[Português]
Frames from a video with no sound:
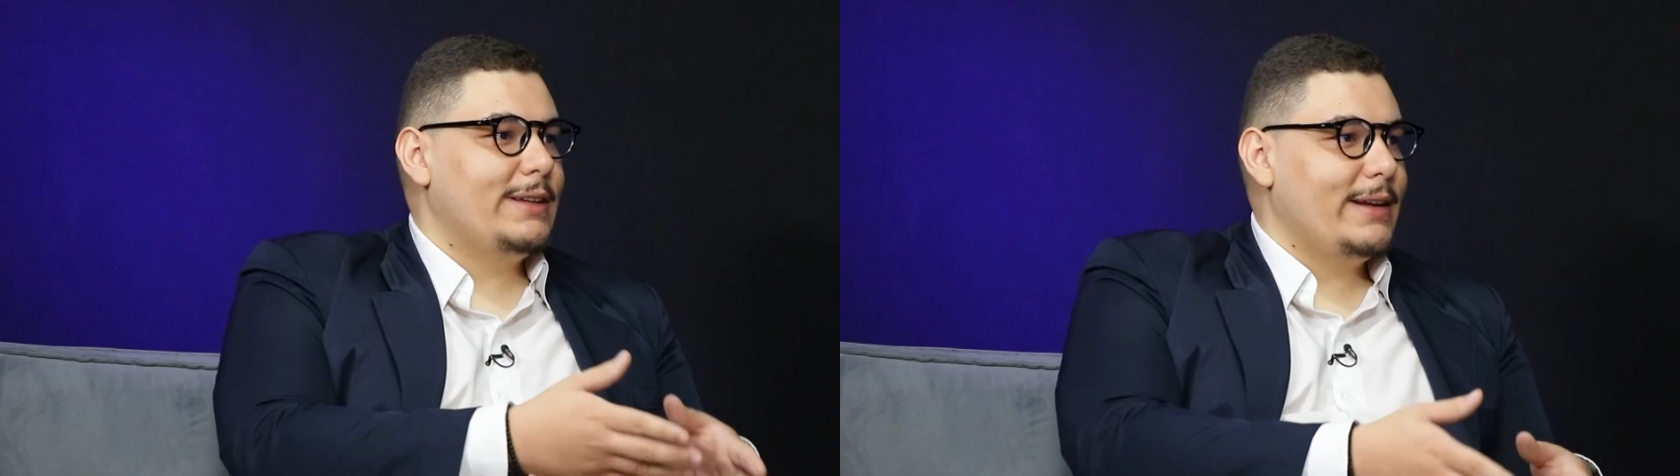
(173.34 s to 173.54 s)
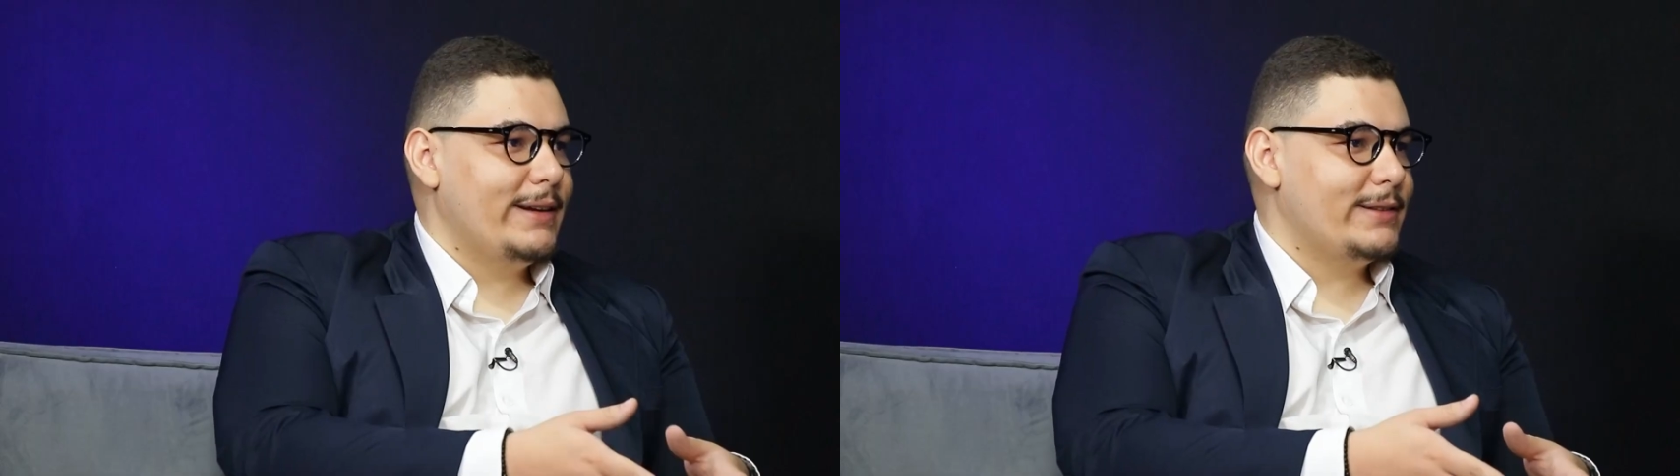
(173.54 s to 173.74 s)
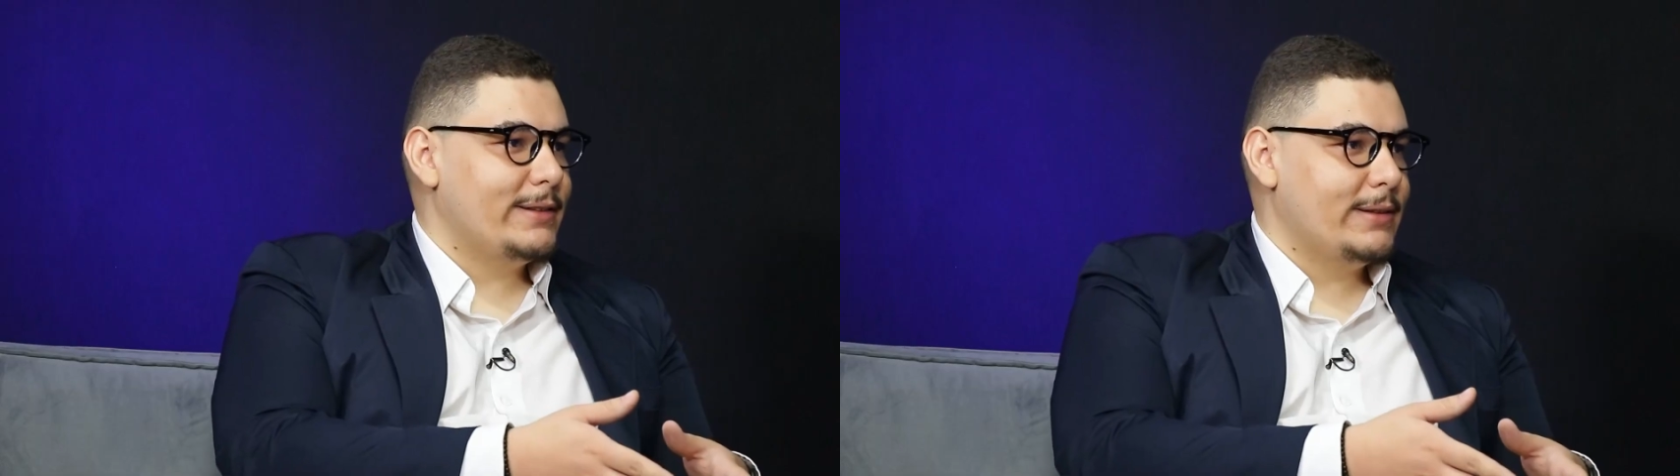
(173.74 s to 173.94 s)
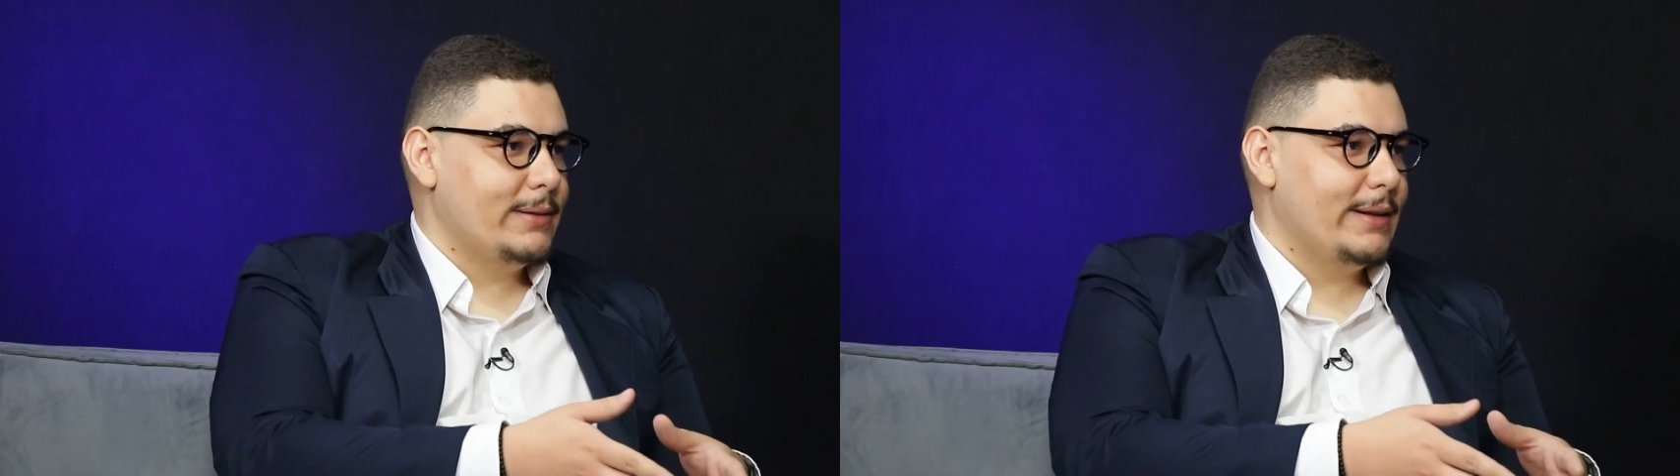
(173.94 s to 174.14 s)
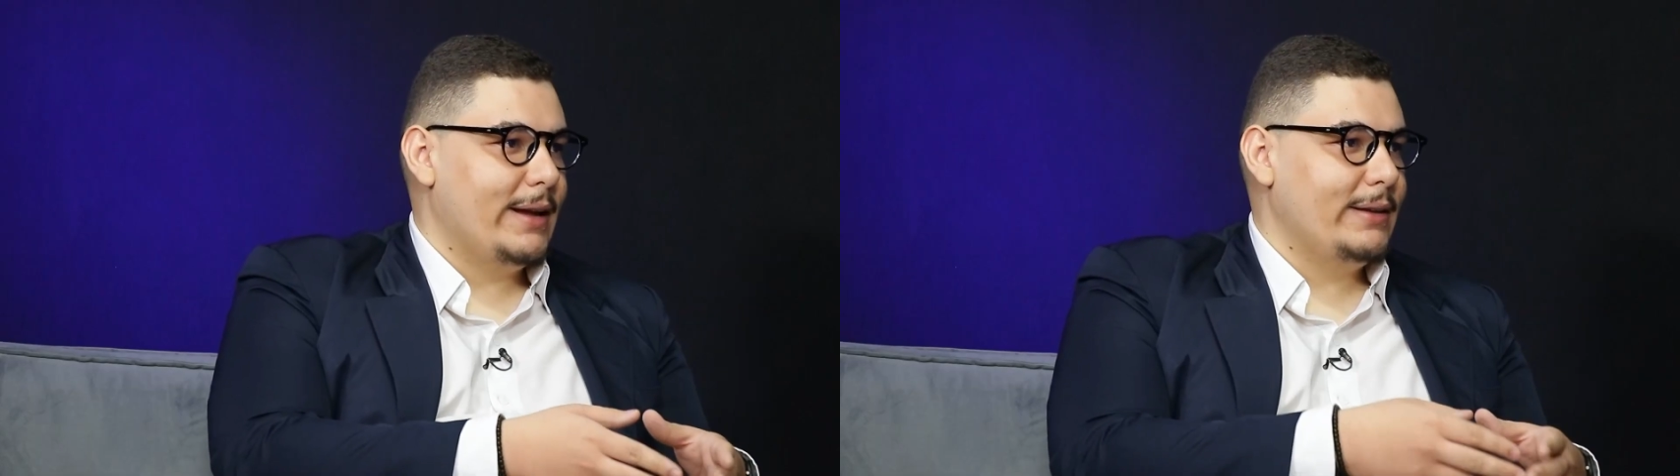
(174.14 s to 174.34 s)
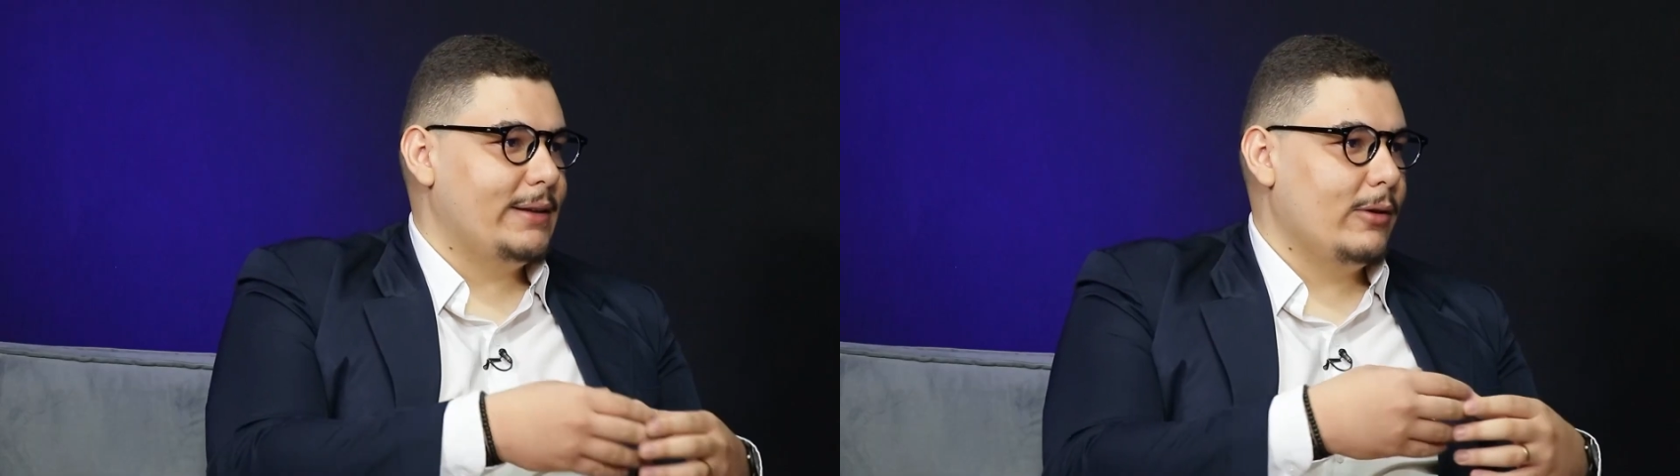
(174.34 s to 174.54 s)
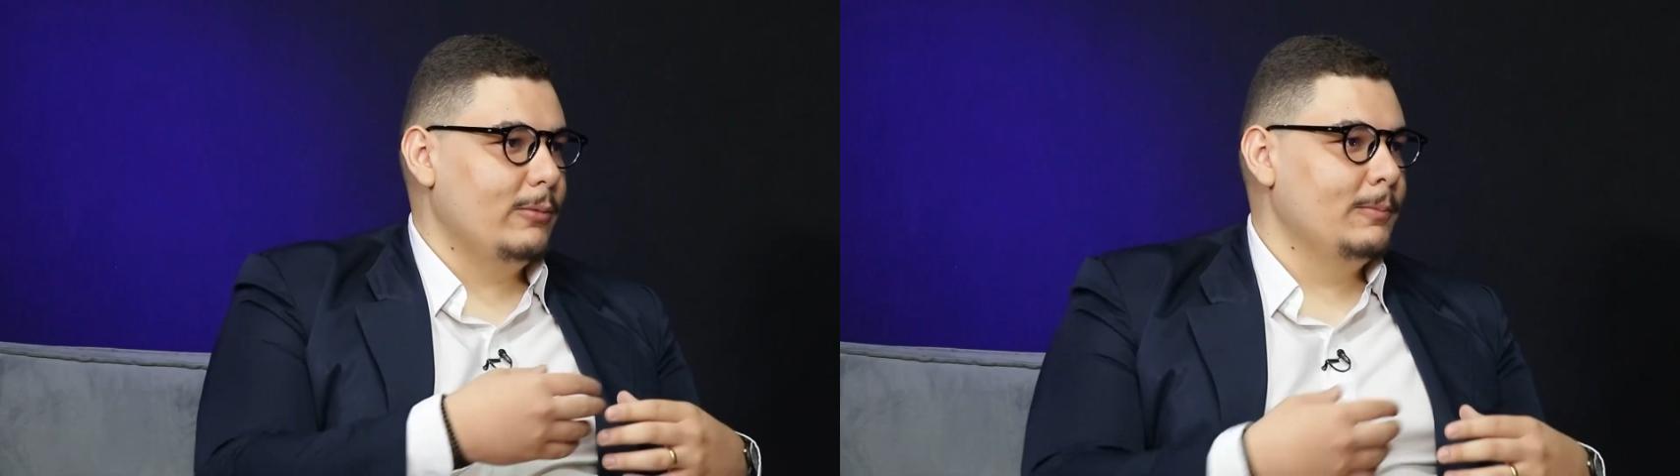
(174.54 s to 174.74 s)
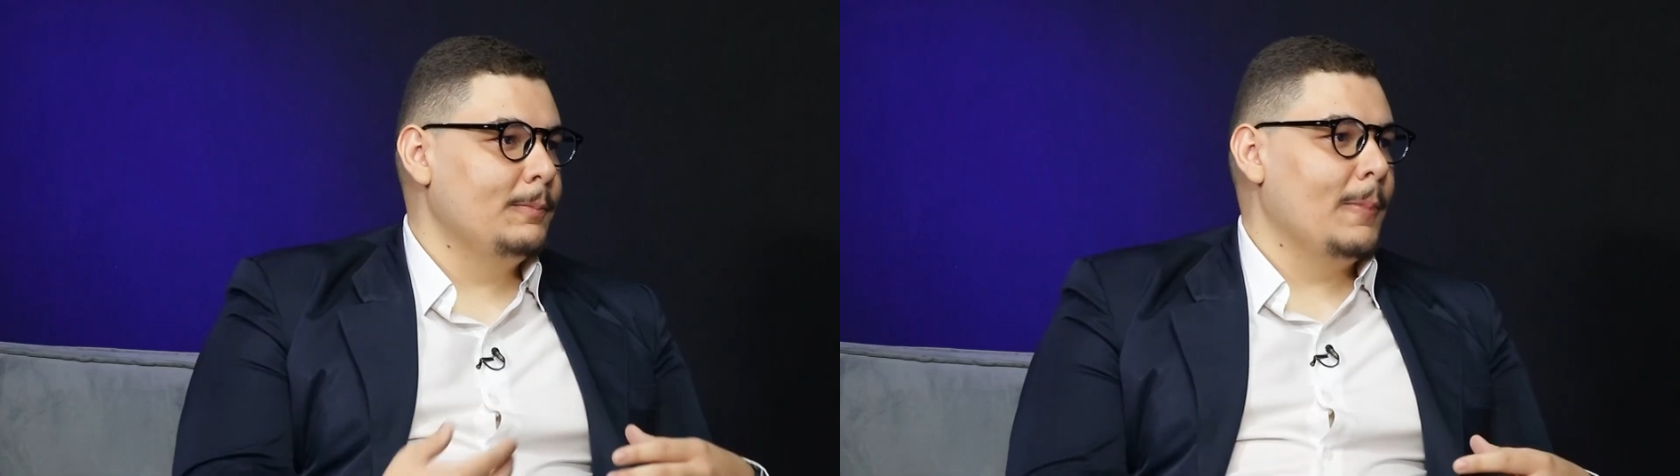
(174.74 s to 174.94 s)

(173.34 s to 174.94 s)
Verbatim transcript: interesse. Né? Então,